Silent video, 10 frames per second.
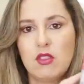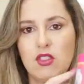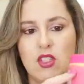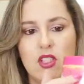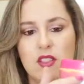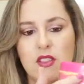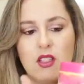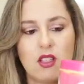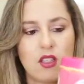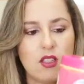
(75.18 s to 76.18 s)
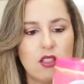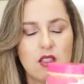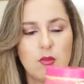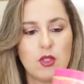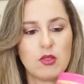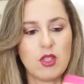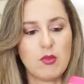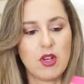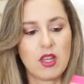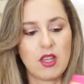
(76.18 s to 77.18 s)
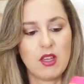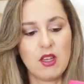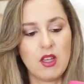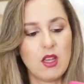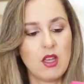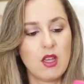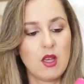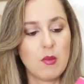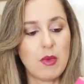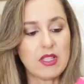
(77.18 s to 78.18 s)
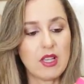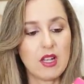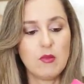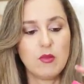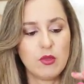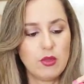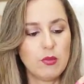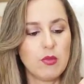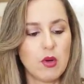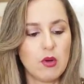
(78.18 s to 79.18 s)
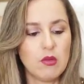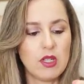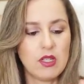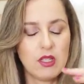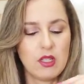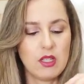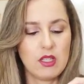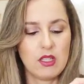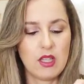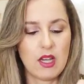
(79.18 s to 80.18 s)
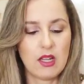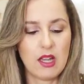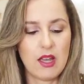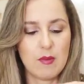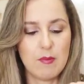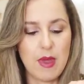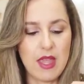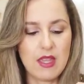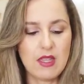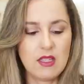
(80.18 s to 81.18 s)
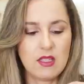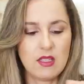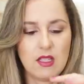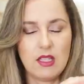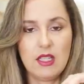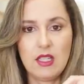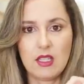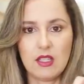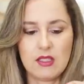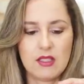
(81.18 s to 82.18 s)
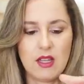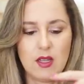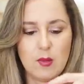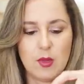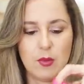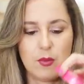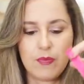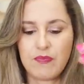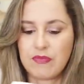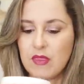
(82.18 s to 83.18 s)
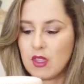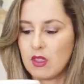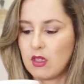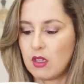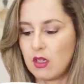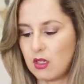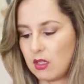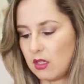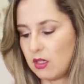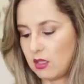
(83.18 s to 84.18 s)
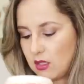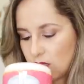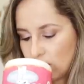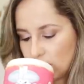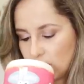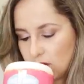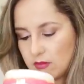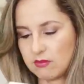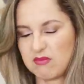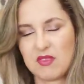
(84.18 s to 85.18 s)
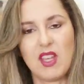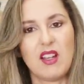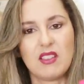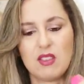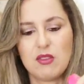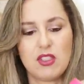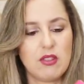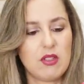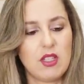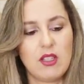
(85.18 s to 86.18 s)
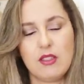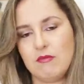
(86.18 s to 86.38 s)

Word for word: esquisita aqui em cima, não sei porquê. Mas ela é muito boa e ela é bem líquida, sabe? E ela tem um cheiro que